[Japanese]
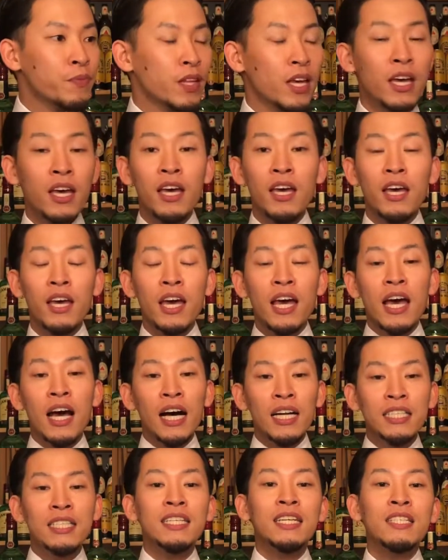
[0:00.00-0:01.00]

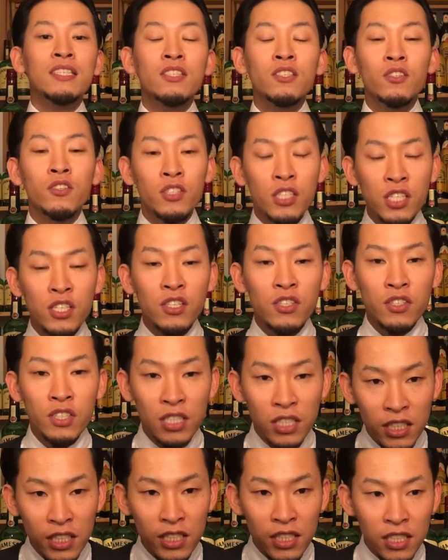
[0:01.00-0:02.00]
えー、8月の
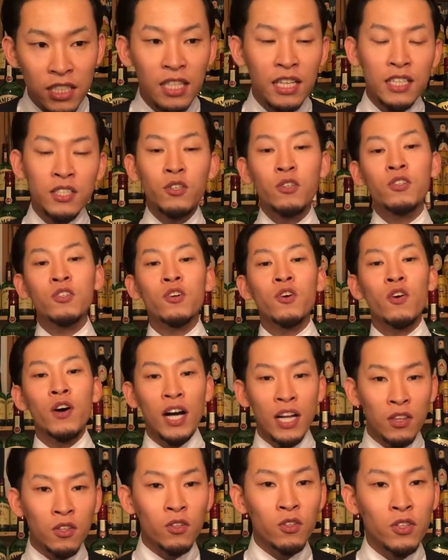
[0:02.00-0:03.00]
22日、食堂
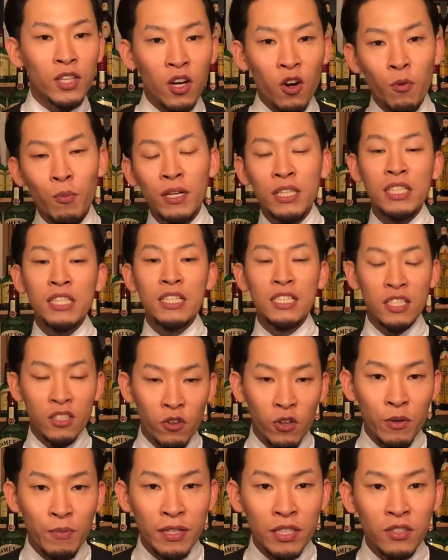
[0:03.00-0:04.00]
アンドットでお待ちして
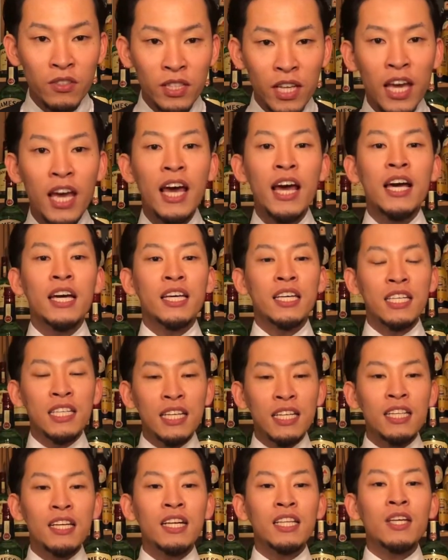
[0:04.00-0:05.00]
おりますので、気に
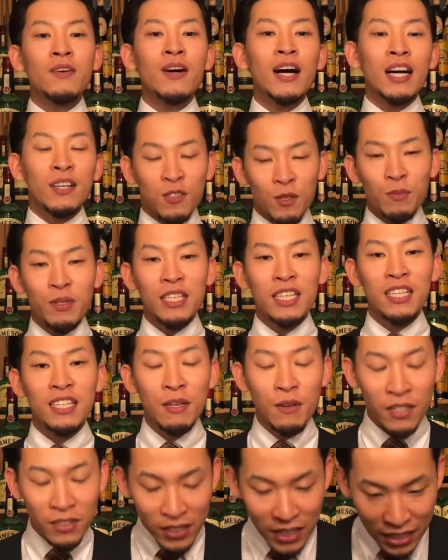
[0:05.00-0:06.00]
なった方は遊びに来て
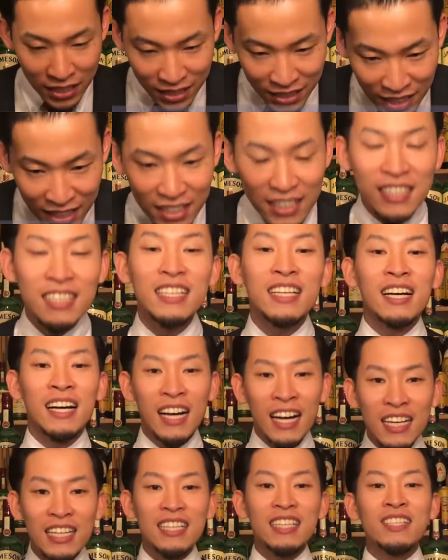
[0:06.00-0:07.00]
ください。
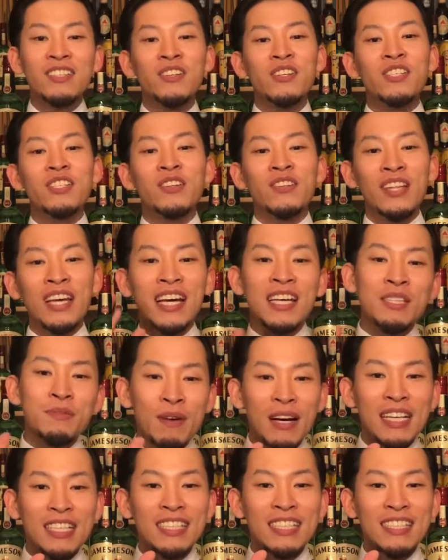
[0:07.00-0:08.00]
はい、よろしくお願いし
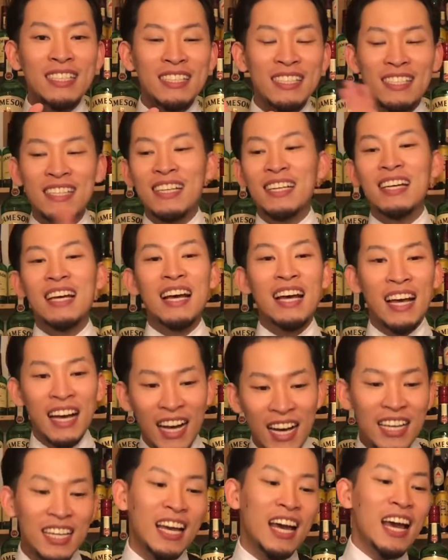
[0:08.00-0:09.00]
ます。
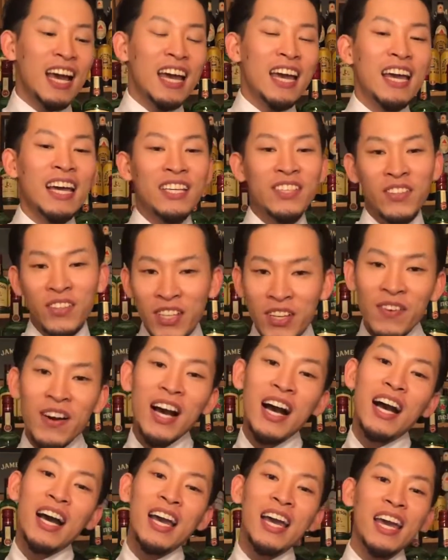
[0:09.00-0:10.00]
はい、えー、それで
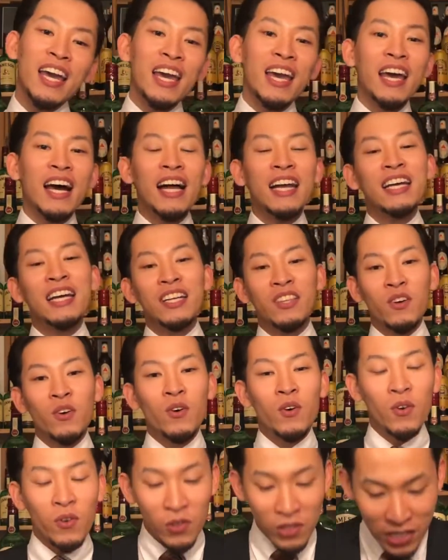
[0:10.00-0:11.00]
は、えー、ありがと
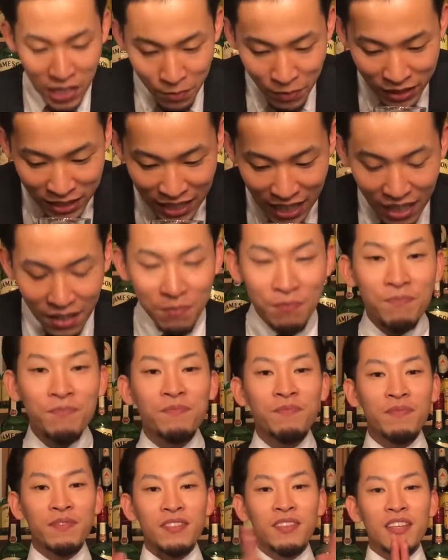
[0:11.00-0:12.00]
うございました。
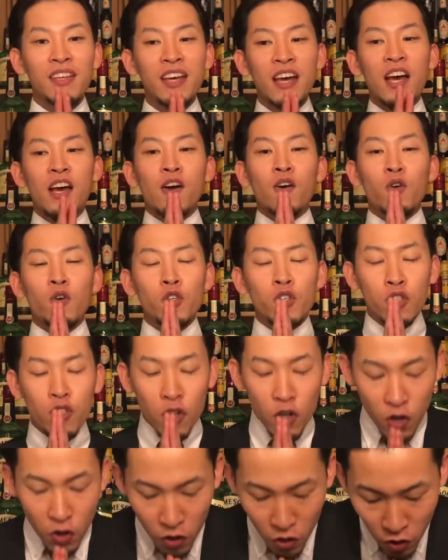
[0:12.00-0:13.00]
お
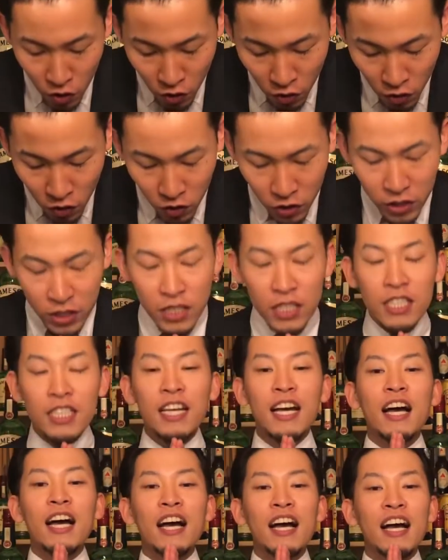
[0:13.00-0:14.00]
しょうし
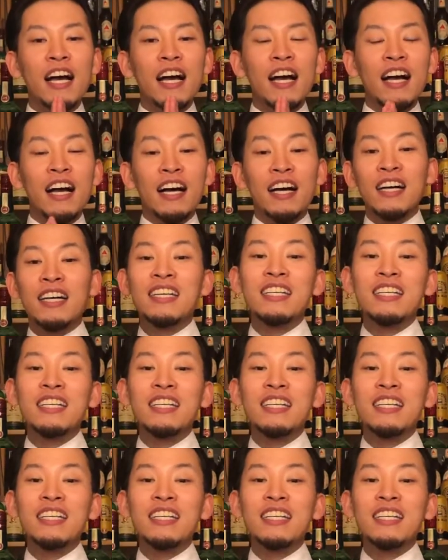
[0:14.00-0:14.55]
な